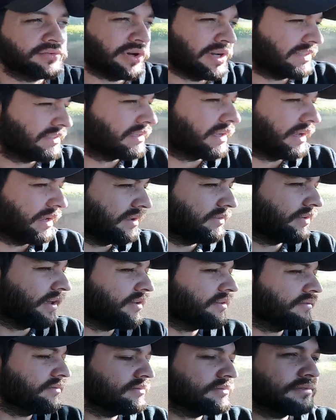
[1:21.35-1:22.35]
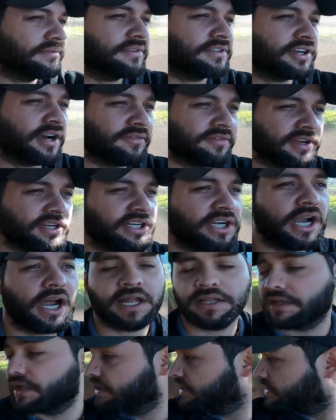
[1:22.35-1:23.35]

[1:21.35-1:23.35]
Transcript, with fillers: Nossa, ali vem. Já vem geada,